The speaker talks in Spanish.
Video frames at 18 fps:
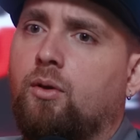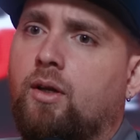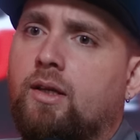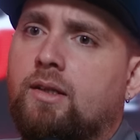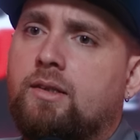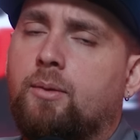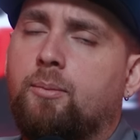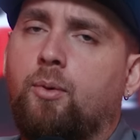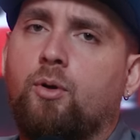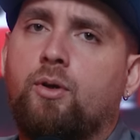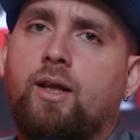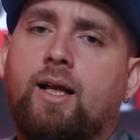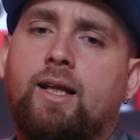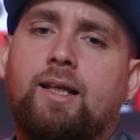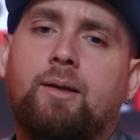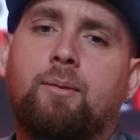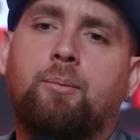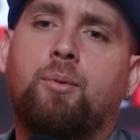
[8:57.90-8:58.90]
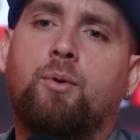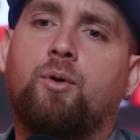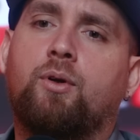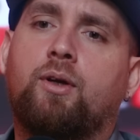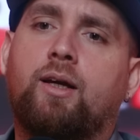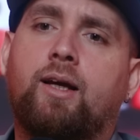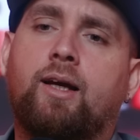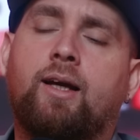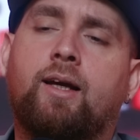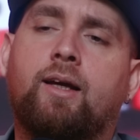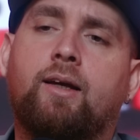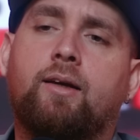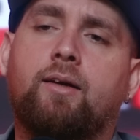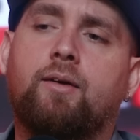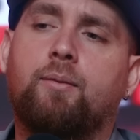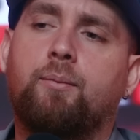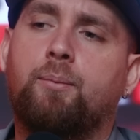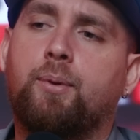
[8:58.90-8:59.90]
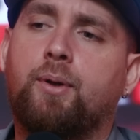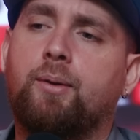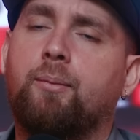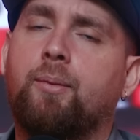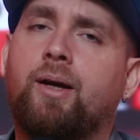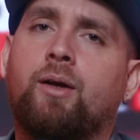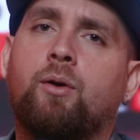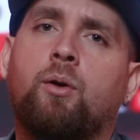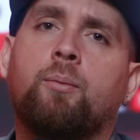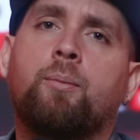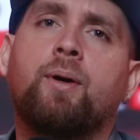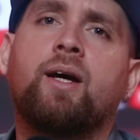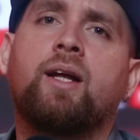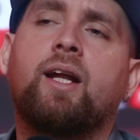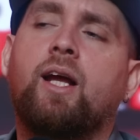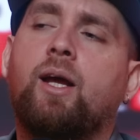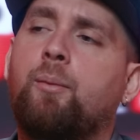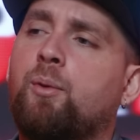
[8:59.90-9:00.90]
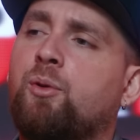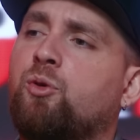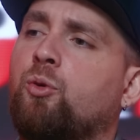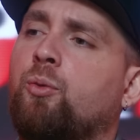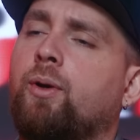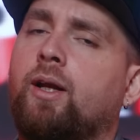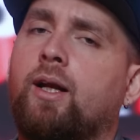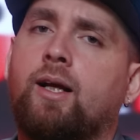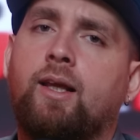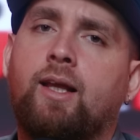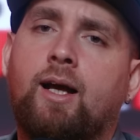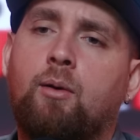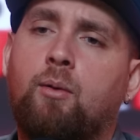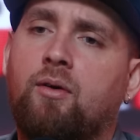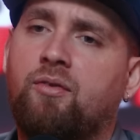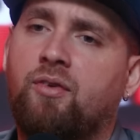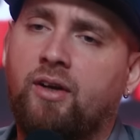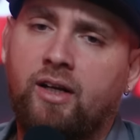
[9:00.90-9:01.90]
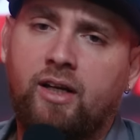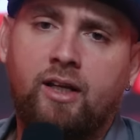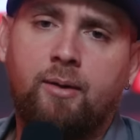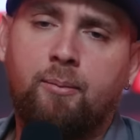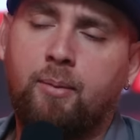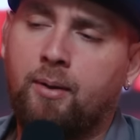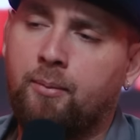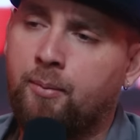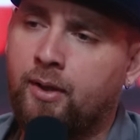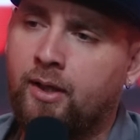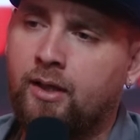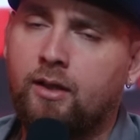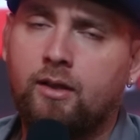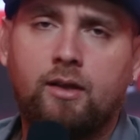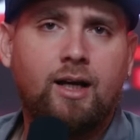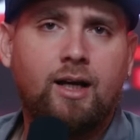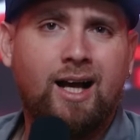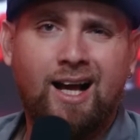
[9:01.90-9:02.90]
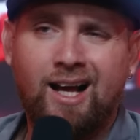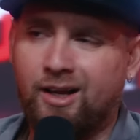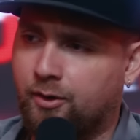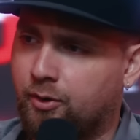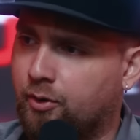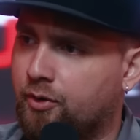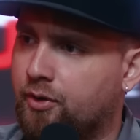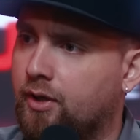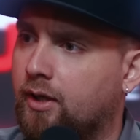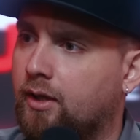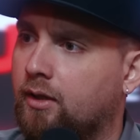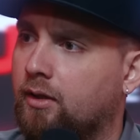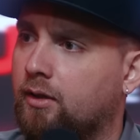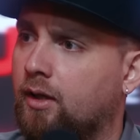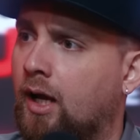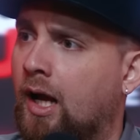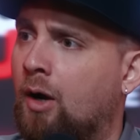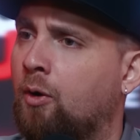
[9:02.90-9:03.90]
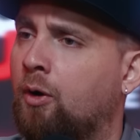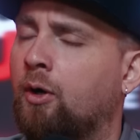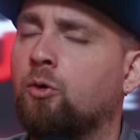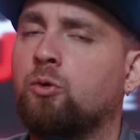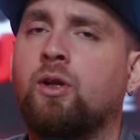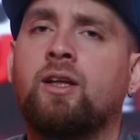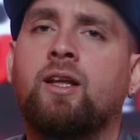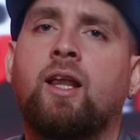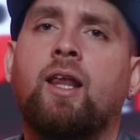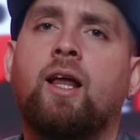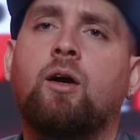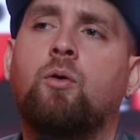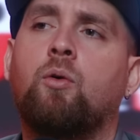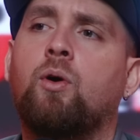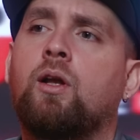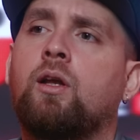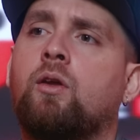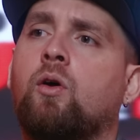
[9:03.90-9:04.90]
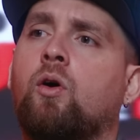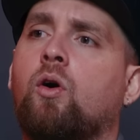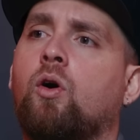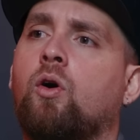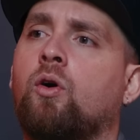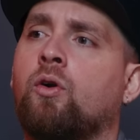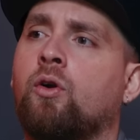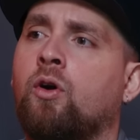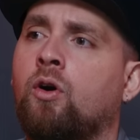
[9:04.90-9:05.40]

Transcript: le dices es importante porque primero el PRM se hubiera dejado a Faride para mí, arroya aunque usted esté de acuerdo. Con el